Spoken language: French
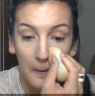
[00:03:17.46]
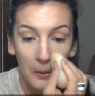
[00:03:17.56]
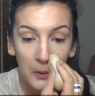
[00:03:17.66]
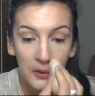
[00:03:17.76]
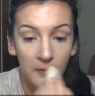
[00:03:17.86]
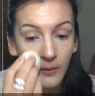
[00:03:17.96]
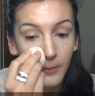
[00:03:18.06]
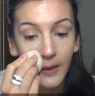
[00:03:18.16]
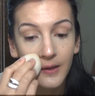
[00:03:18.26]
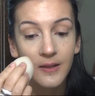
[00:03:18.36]
Donc je fais
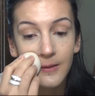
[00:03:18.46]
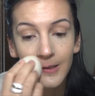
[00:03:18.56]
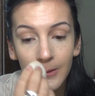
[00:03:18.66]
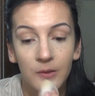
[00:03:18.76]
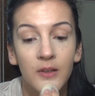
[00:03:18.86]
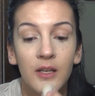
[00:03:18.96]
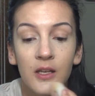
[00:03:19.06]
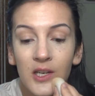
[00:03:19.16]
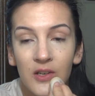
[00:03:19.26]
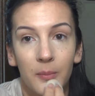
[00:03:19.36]
bien les ailes du
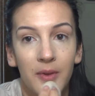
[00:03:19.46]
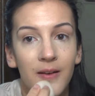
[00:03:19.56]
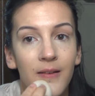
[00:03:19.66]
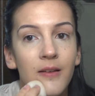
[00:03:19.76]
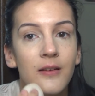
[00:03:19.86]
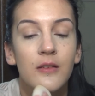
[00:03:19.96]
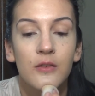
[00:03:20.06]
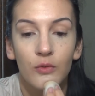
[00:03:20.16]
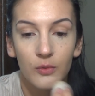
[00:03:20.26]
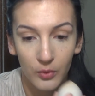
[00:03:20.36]
nez, j'en mets
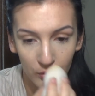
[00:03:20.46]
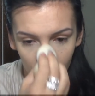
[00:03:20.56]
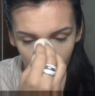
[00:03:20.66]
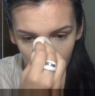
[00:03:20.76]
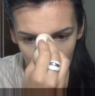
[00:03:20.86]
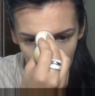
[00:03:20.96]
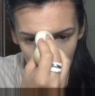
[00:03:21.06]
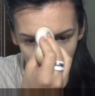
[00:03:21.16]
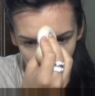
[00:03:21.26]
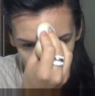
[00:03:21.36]
sur le menton
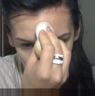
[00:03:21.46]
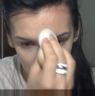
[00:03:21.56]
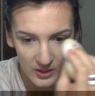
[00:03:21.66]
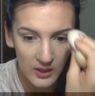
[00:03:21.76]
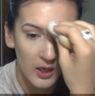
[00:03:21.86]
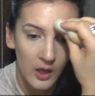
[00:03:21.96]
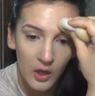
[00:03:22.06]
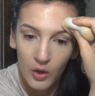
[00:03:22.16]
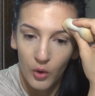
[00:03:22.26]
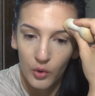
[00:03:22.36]
également ici
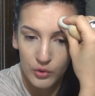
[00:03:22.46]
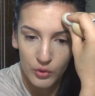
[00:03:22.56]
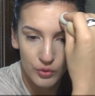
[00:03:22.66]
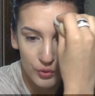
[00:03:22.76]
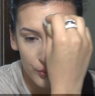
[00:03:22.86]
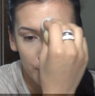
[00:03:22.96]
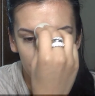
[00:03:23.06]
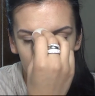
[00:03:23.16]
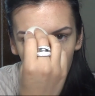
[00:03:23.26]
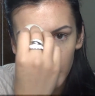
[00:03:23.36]
en zone de
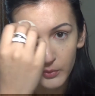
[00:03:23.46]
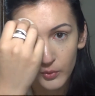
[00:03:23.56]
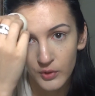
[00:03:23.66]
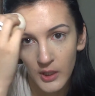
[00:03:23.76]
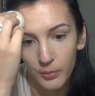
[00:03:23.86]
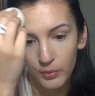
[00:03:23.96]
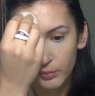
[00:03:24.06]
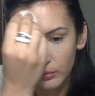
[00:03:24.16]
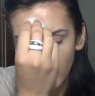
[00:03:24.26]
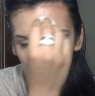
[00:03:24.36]
lumière et puis aussi un peu
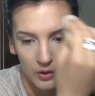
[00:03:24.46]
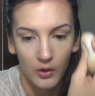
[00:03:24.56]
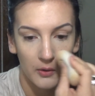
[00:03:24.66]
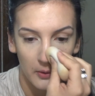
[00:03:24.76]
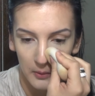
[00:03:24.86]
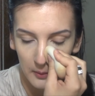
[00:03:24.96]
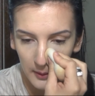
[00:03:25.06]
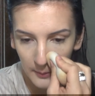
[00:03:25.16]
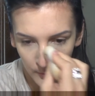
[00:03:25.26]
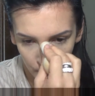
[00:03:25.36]
pour encore
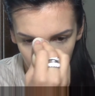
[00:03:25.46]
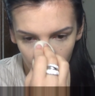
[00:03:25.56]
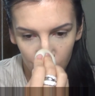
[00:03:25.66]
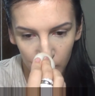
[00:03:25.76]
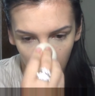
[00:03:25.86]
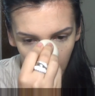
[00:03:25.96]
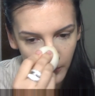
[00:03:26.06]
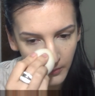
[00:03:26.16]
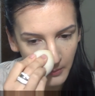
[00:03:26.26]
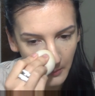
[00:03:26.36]
un peu plus de
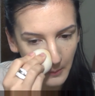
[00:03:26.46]
couvrance.